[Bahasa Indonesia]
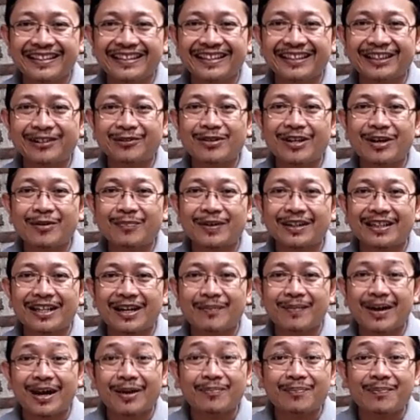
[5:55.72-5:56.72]
itu yang
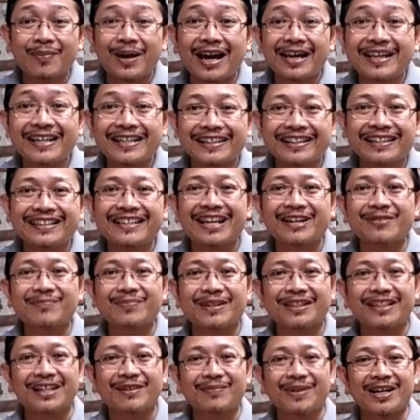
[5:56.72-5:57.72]
pertama bait yang
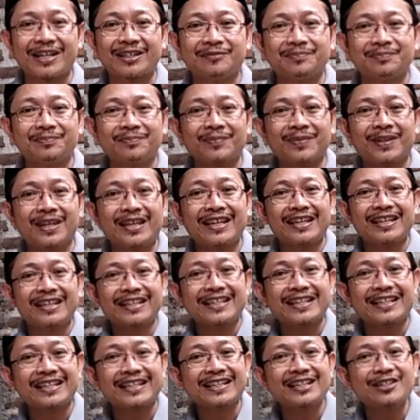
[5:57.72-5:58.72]
pertama
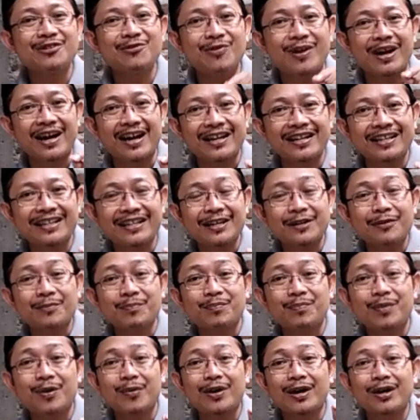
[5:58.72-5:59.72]
yang kedua
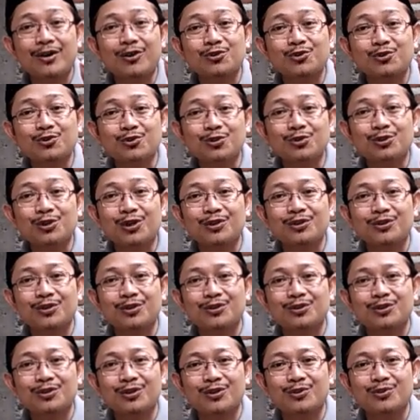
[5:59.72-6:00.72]
bahwa Rasulullah
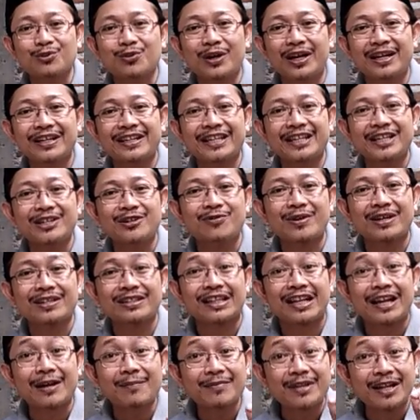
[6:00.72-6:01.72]
Shallallahu Alaihi
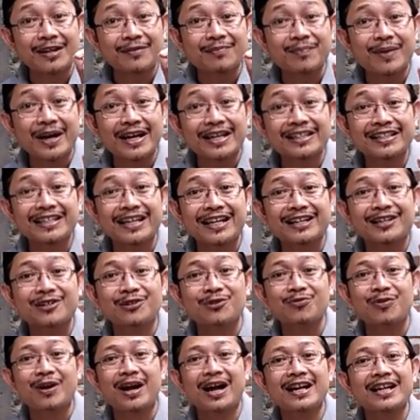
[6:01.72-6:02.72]
Wasallam dalam bait yang
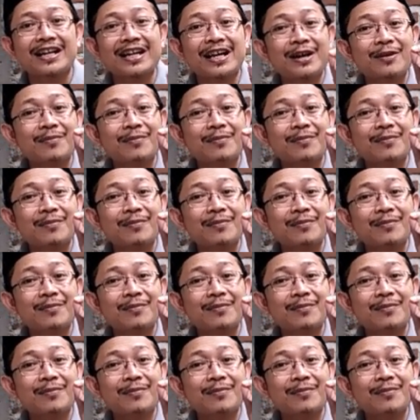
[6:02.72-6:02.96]
kedua